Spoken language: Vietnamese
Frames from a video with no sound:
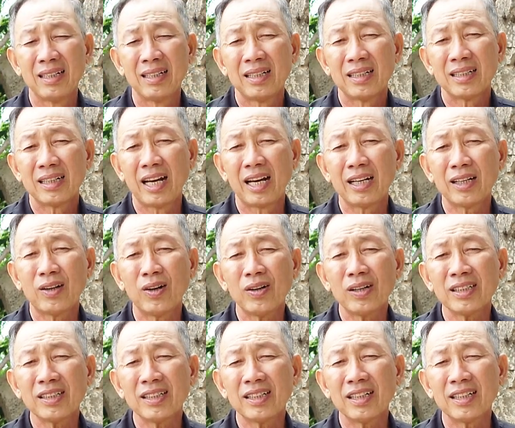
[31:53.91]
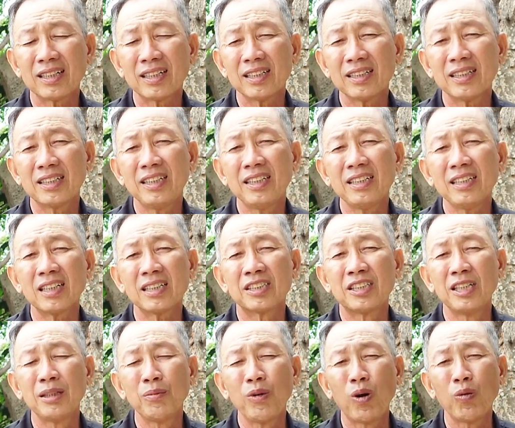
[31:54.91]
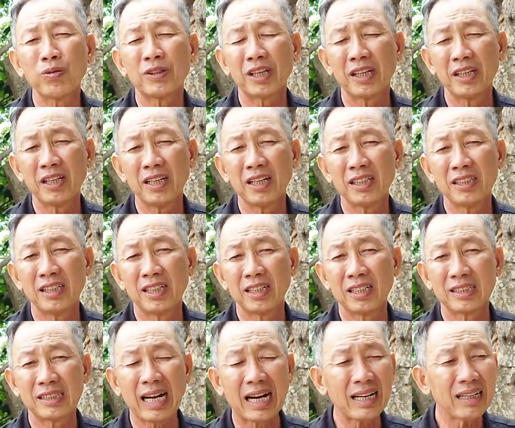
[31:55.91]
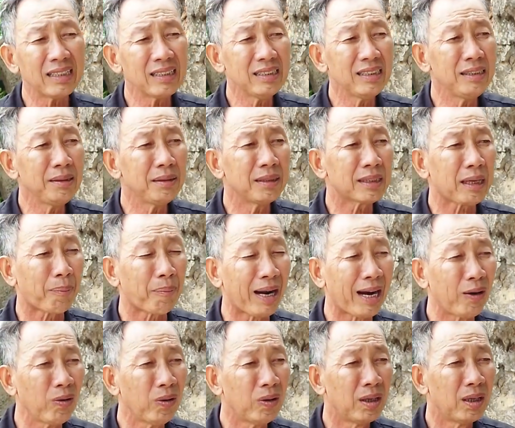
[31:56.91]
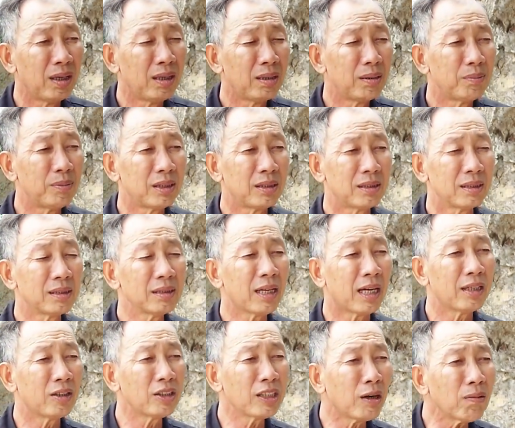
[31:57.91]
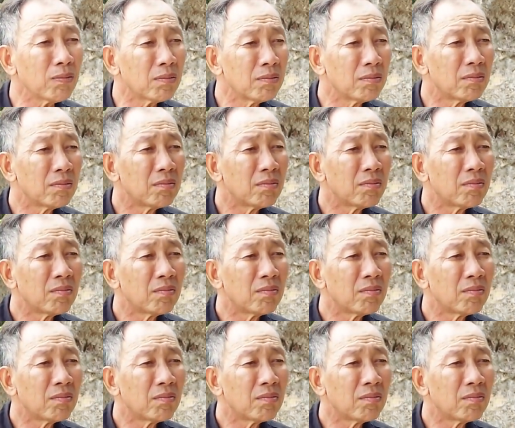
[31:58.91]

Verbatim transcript: Dạ. để có cái cái, kiến đó, chuyên môn chị à, về rắn với cầm máu mình đưởng để nó dốc